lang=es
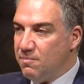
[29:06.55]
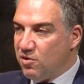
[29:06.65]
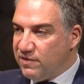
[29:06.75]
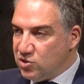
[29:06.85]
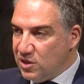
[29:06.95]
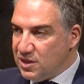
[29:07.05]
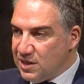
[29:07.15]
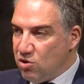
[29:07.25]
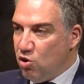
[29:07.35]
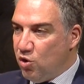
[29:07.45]
profesionales
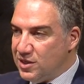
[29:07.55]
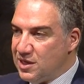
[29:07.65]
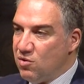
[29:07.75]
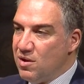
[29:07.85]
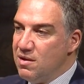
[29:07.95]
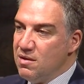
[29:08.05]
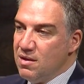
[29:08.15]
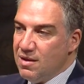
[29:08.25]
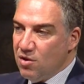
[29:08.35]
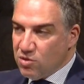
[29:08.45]
sanitarios los echaron,
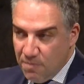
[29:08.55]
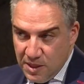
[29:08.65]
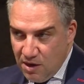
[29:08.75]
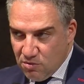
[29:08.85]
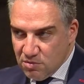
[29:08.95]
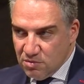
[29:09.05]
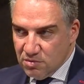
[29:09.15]
los despidieron.